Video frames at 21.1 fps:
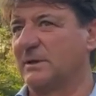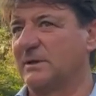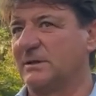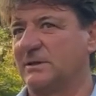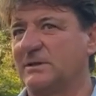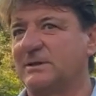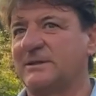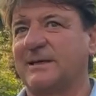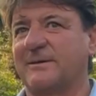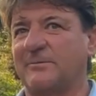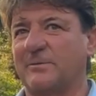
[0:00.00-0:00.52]

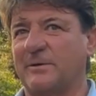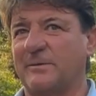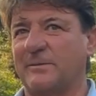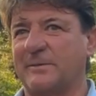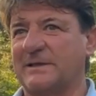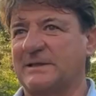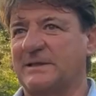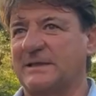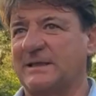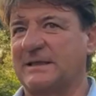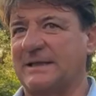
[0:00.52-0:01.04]
ci siamo
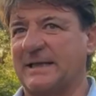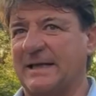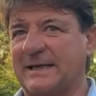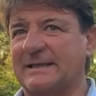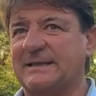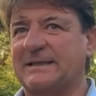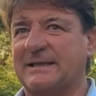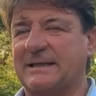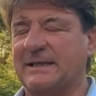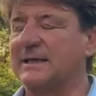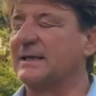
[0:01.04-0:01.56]

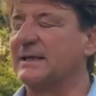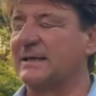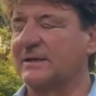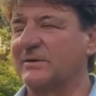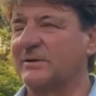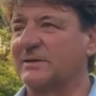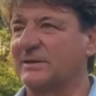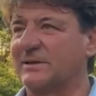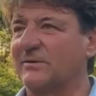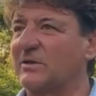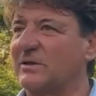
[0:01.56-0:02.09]
ripresentati e
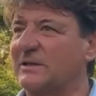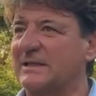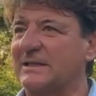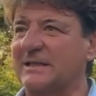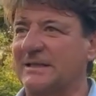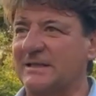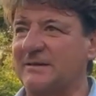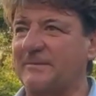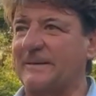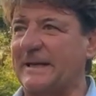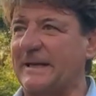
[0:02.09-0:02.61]
questa volta è
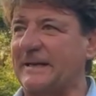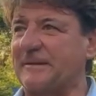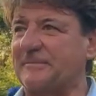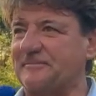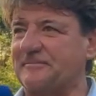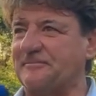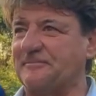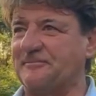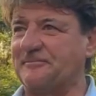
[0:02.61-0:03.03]
andata bene.